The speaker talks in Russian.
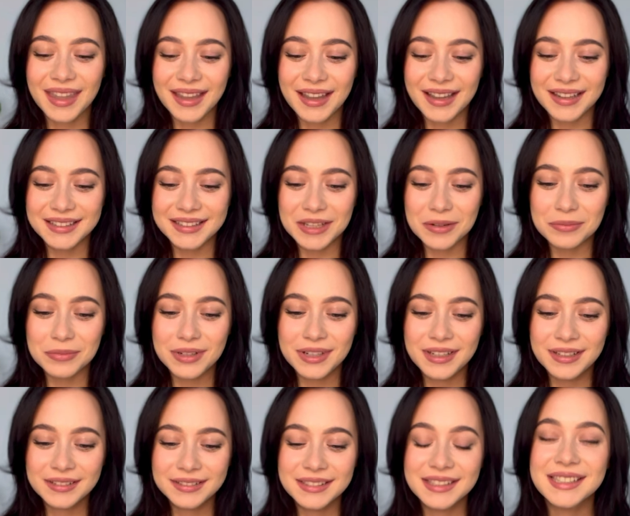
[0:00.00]
Это
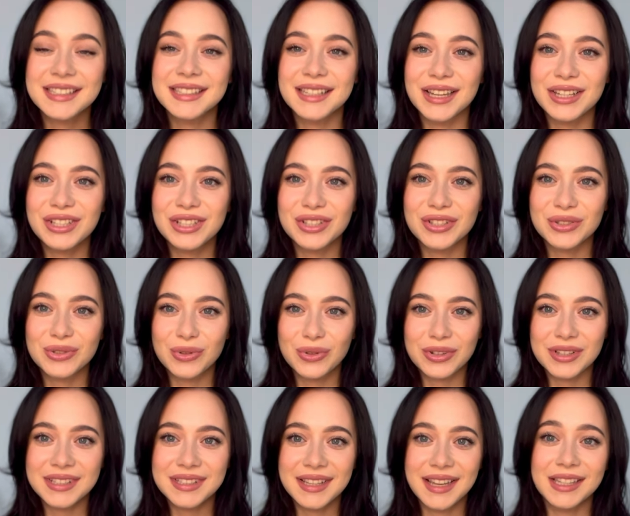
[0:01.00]
мы с Сашей скоро
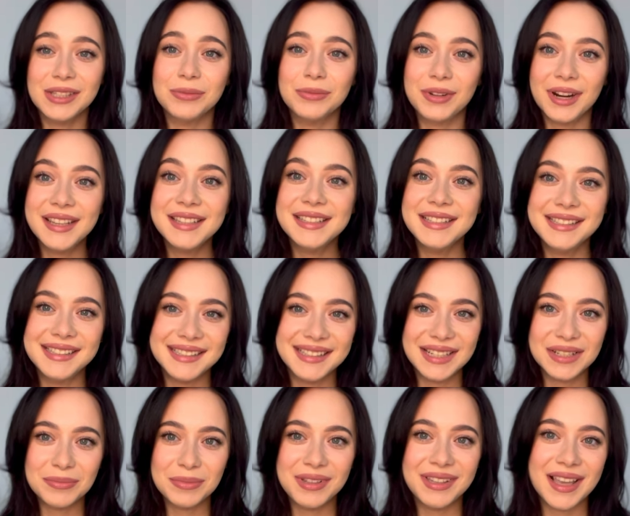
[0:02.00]
станем
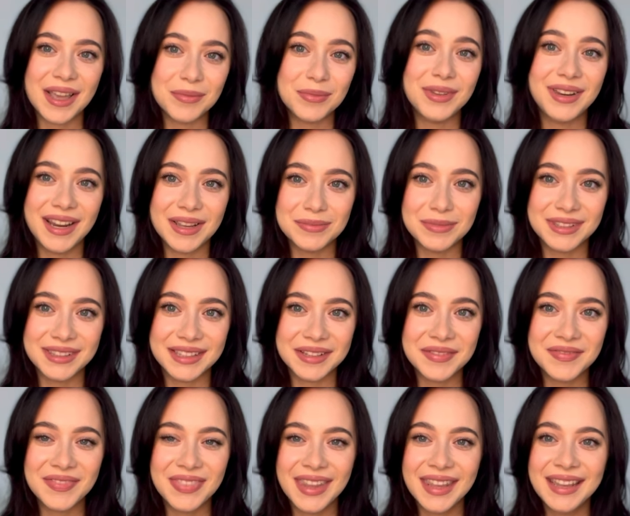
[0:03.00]
родителями, я беременна.
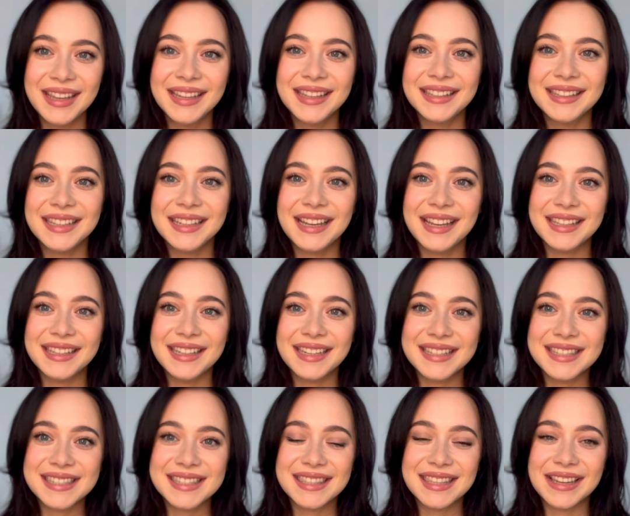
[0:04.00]

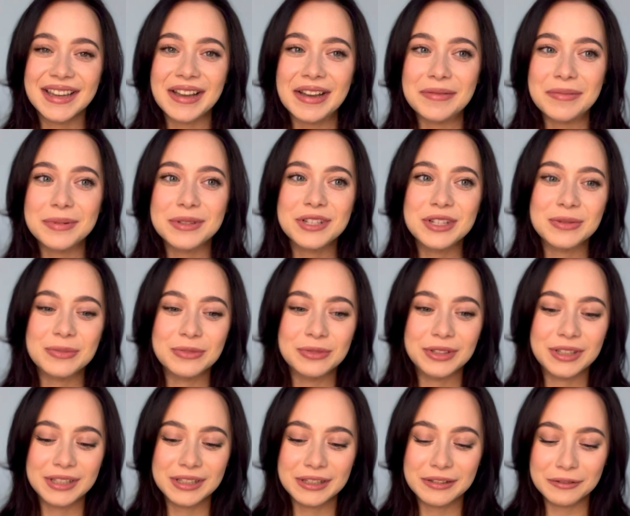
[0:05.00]
Наконец-то почему
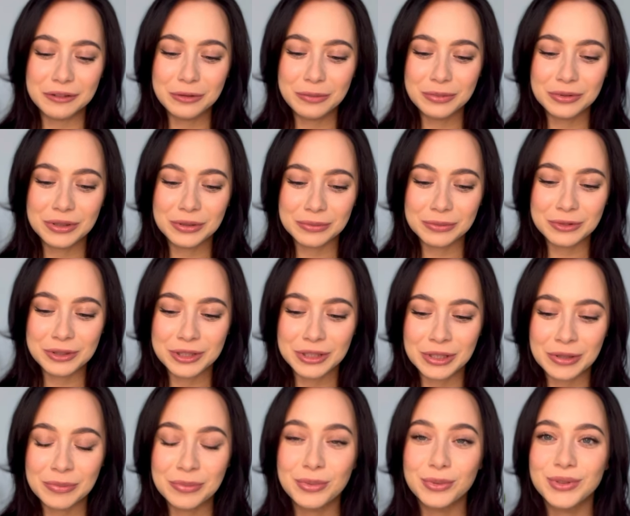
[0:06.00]
так говорю, потому что
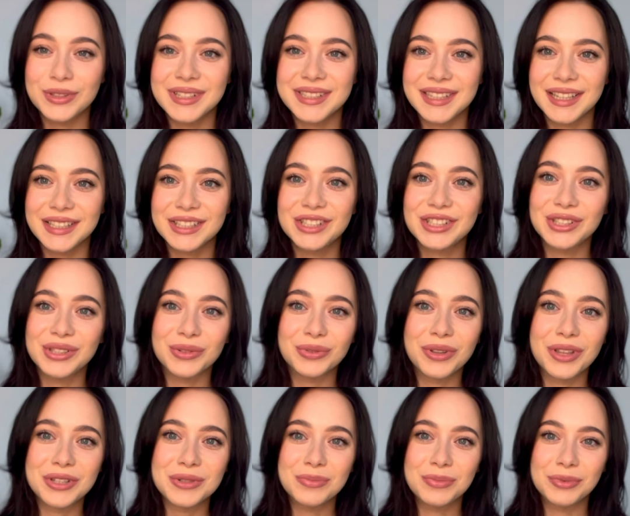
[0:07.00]
путь достаточно у
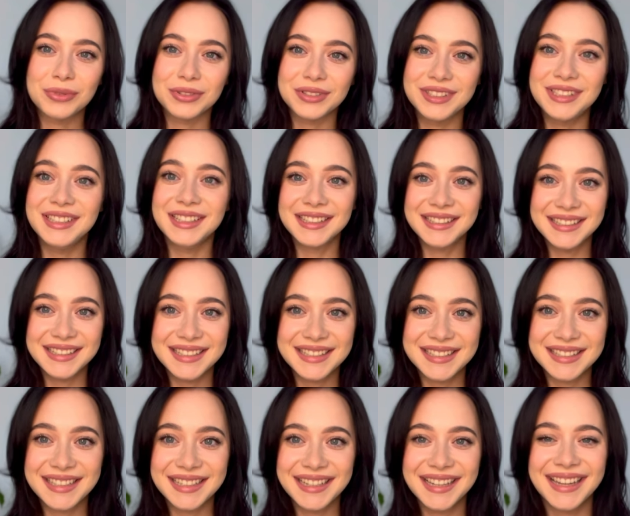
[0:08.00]
нас был
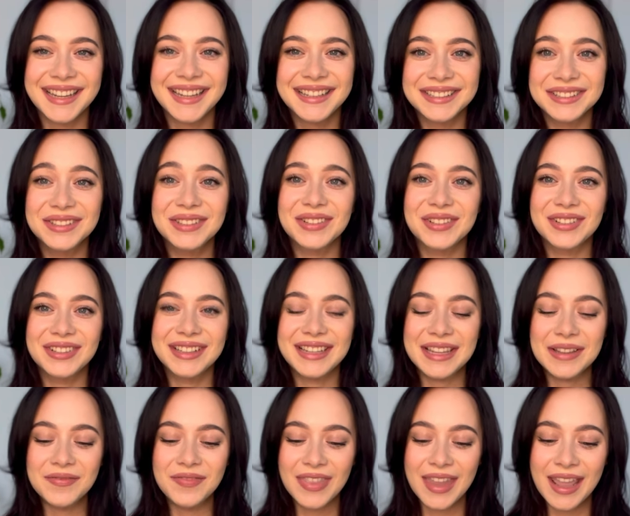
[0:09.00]
тернистый,
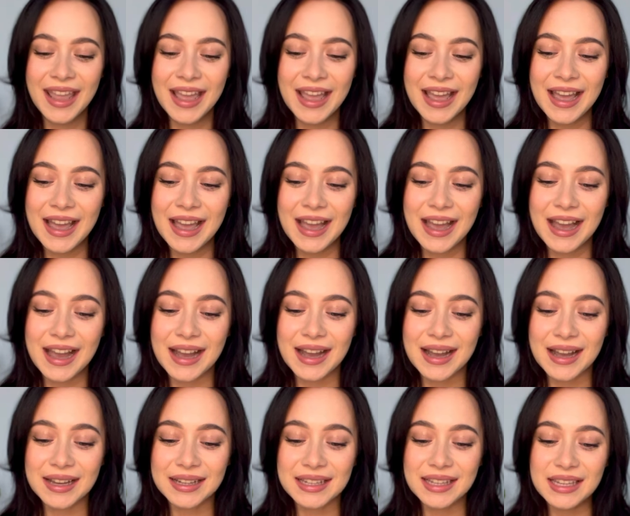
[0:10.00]
долгий.
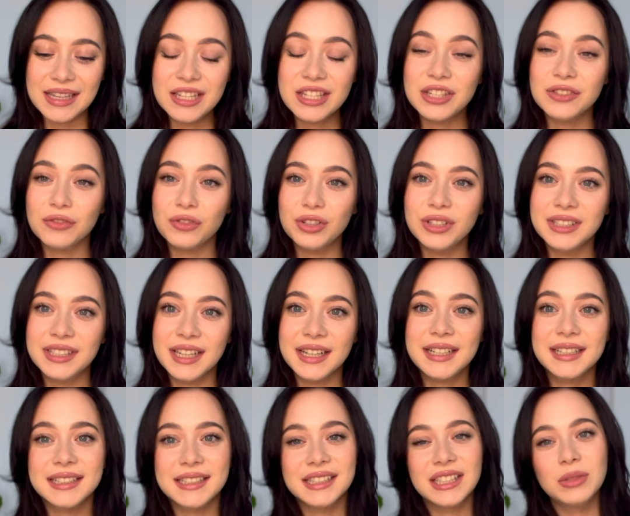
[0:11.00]
А, и сегодня я
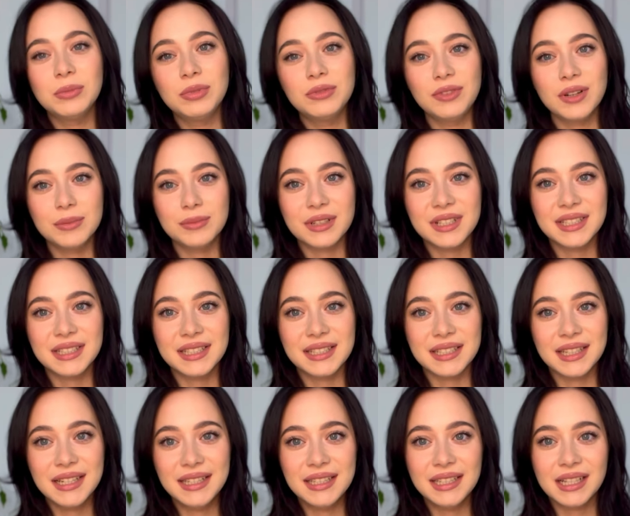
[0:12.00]
хотела бы вам
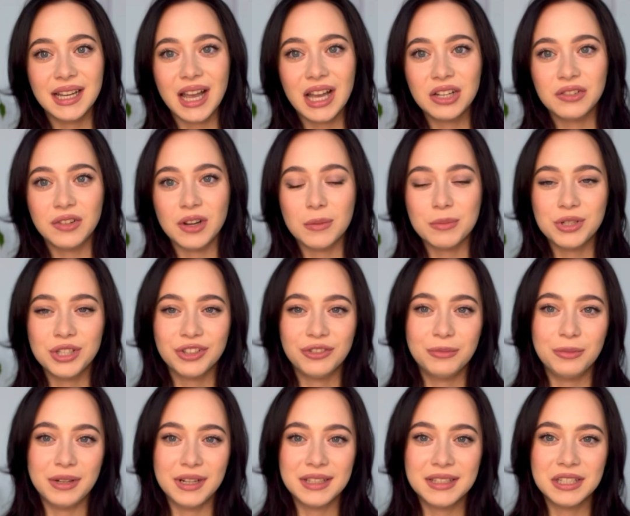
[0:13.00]
рассказать, как вообще, в
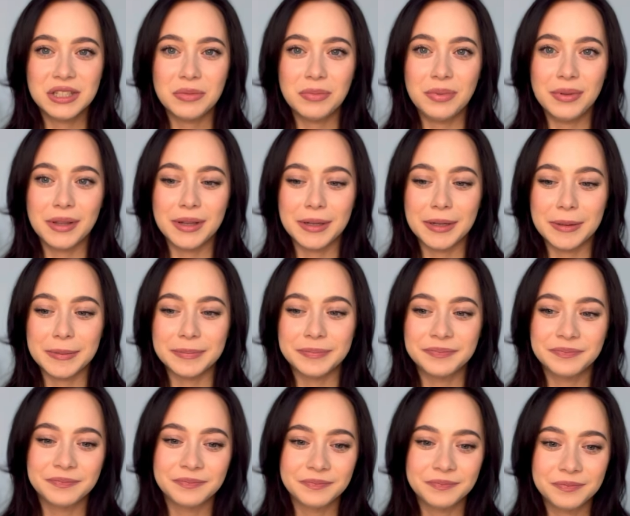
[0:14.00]
принципе,
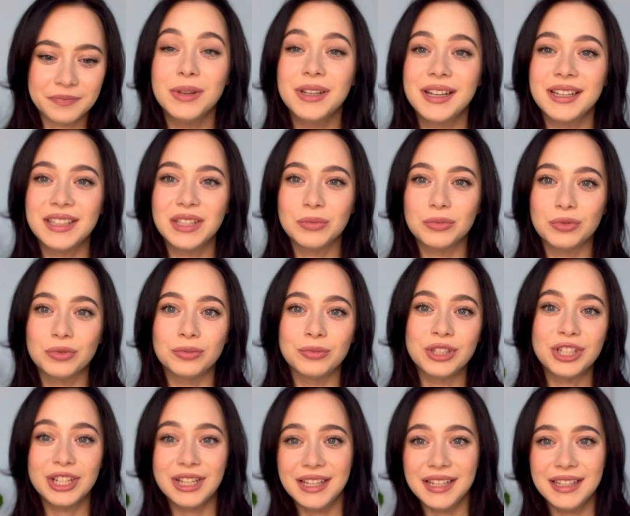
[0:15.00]
мы к этому
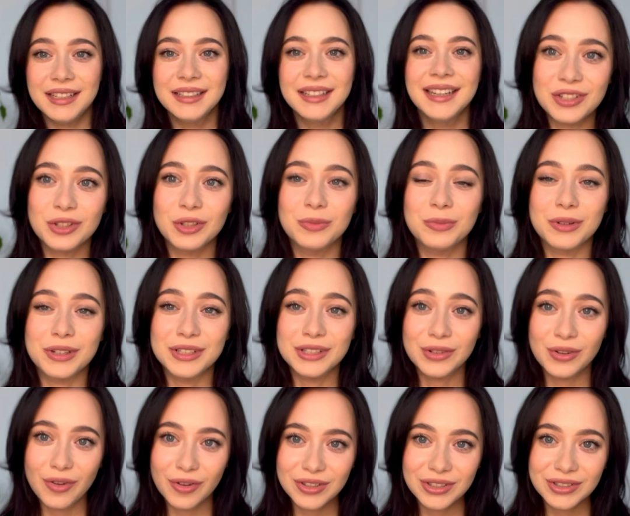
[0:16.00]
шли, что
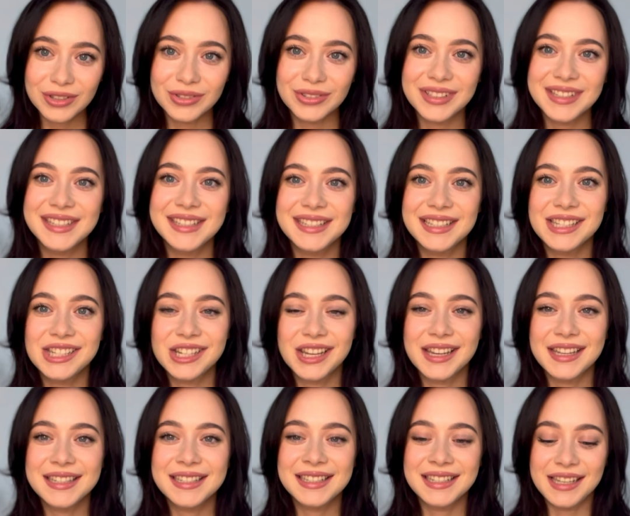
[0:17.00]
происходит у нас
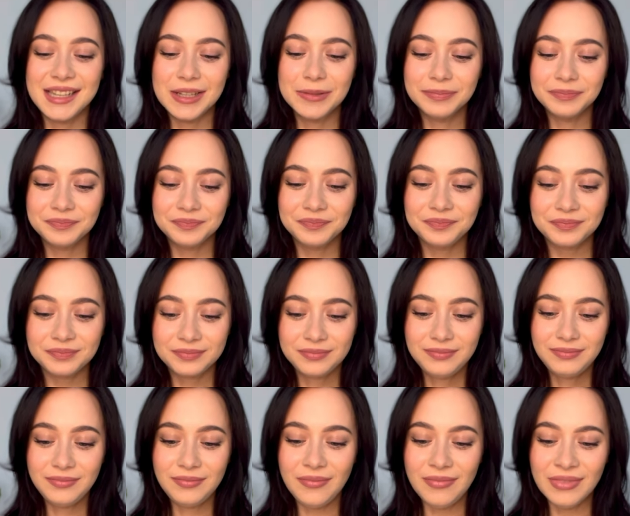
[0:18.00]
сейчас, и
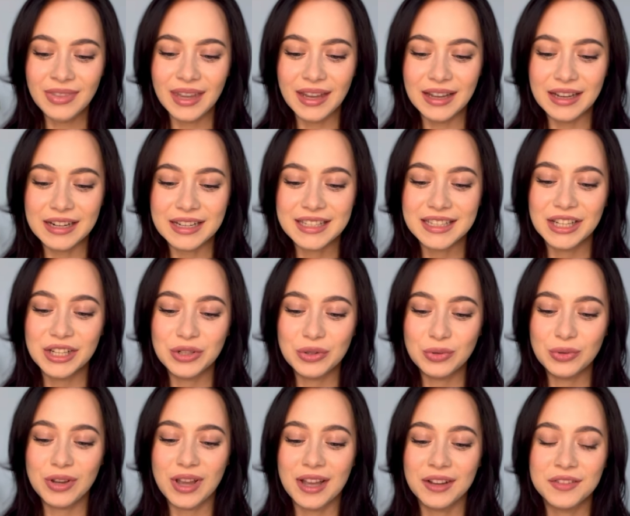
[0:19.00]
а, расскажу,
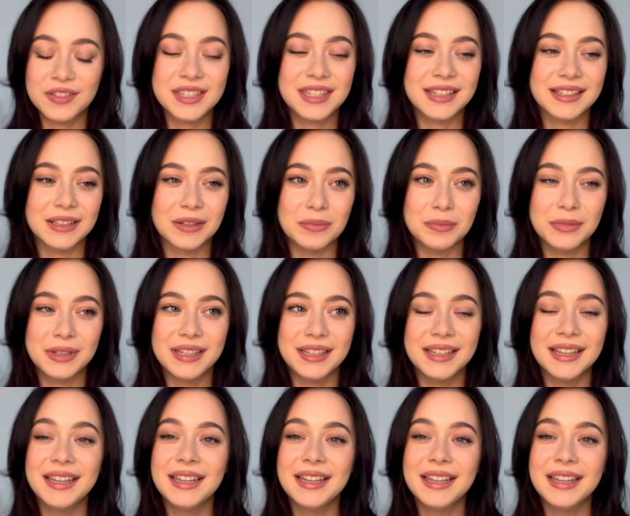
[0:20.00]
как в целом мы